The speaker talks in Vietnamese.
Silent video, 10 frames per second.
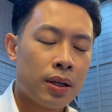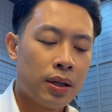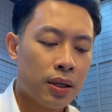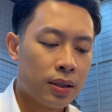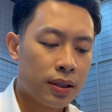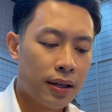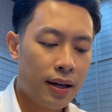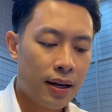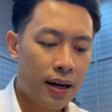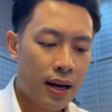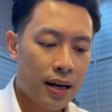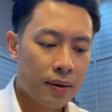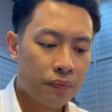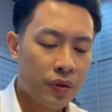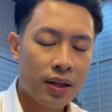à, thế nên
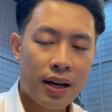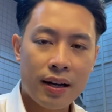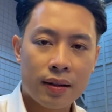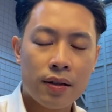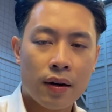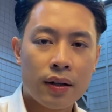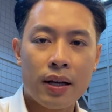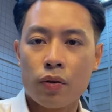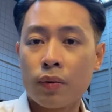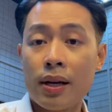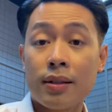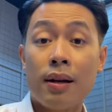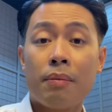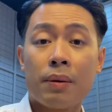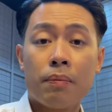là những ngày này thường cơ thể chúng ta
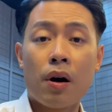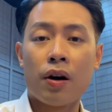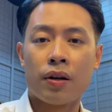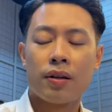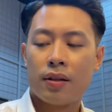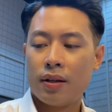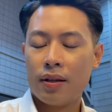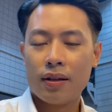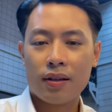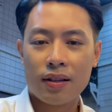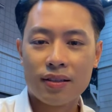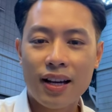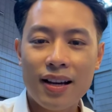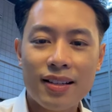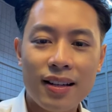rất là mệt mỏi
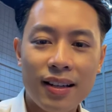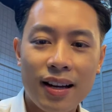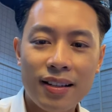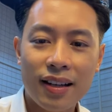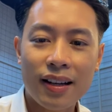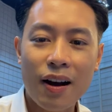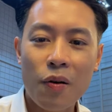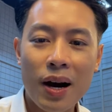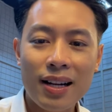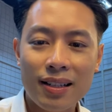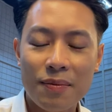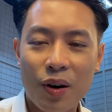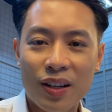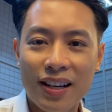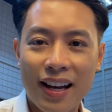dễ dẫn đến những cái cáu gắt thì
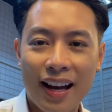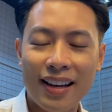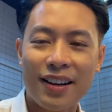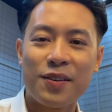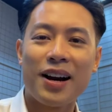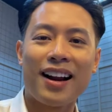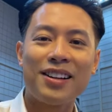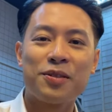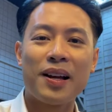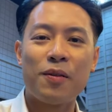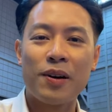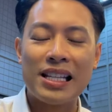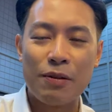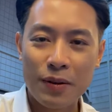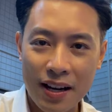mọi người hãy cố gắng là chúng ta
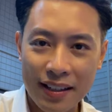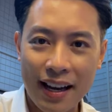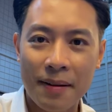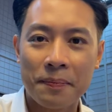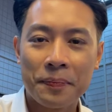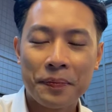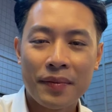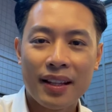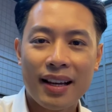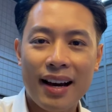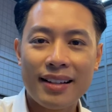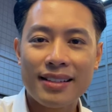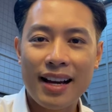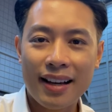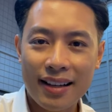uống nhiều nước nha
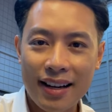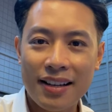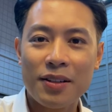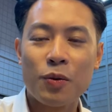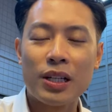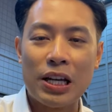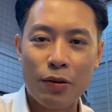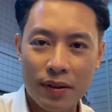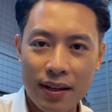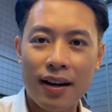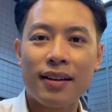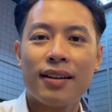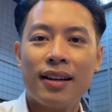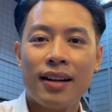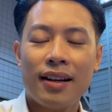ăn trái cây uống nhiều nước
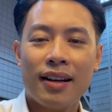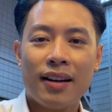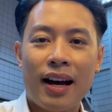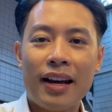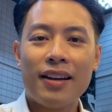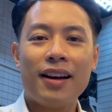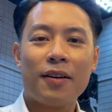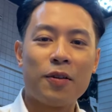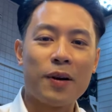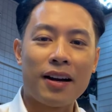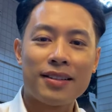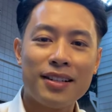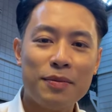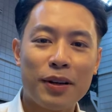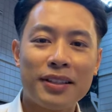hãy ờ, cố gắng
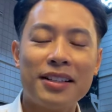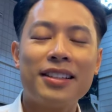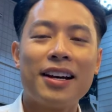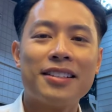giữ một cái tinh